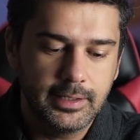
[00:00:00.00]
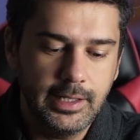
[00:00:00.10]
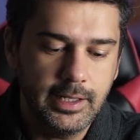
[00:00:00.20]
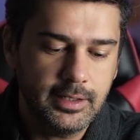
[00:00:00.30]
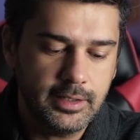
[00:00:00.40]

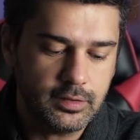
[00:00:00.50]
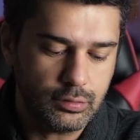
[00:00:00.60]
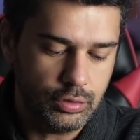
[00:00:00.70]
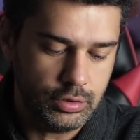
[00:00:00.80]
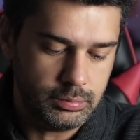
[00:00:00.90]
İleriye
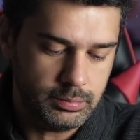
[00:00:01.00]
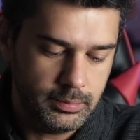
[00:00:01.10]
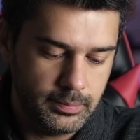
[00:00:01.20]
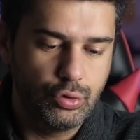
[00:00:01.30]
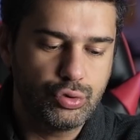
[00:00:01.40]
tıklıyorum
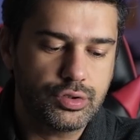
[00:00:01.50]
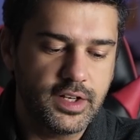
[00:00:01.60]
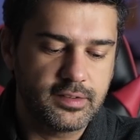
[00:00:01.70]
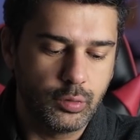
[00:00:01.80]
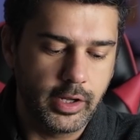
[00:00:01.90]
küçük resim